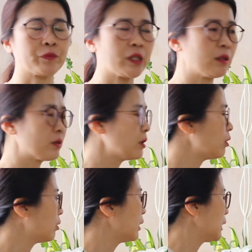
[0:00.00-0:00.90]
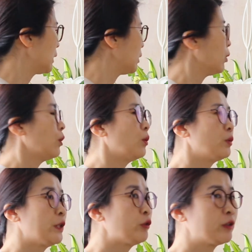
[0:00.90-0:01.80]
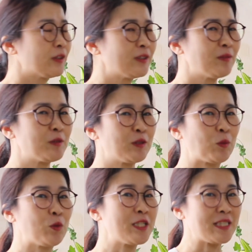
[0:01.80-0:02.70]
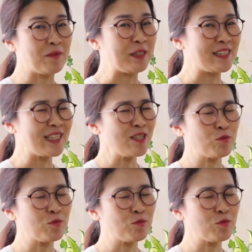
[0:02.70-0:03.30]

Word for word: 그래서 우리 육기 선생님들을 오시자마자